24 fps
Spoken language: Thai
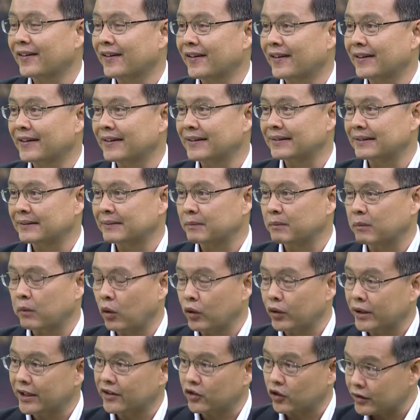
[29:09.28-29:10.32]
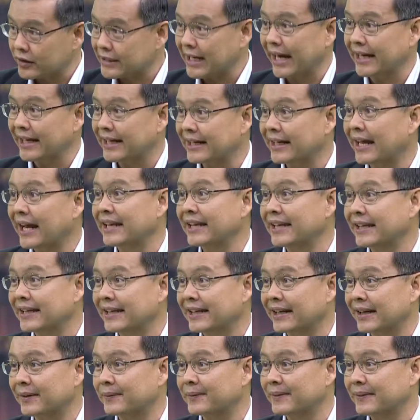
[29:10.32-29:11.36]
วก็ผู้ที่สนใจทางด้านนี้
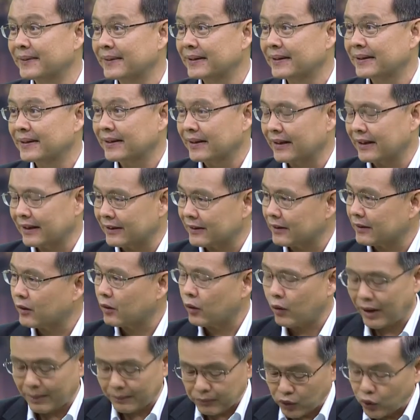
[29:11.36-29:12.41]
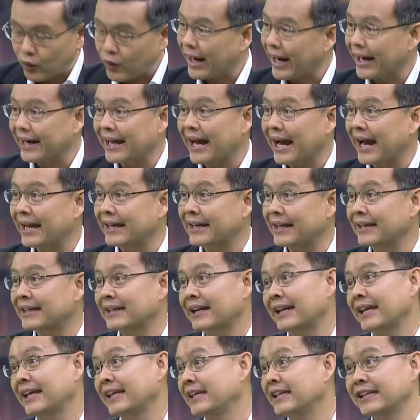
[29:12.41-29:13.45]
นะครับก็ความรู้หาได้ใน
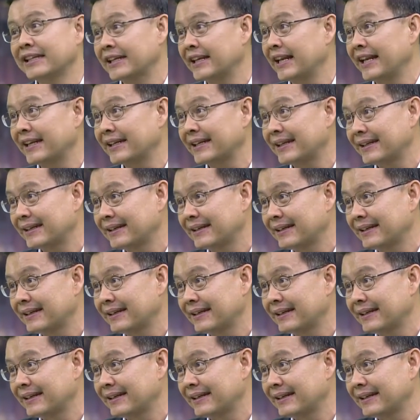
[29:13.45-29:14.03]
ทะเลอินเทอร์เน็ต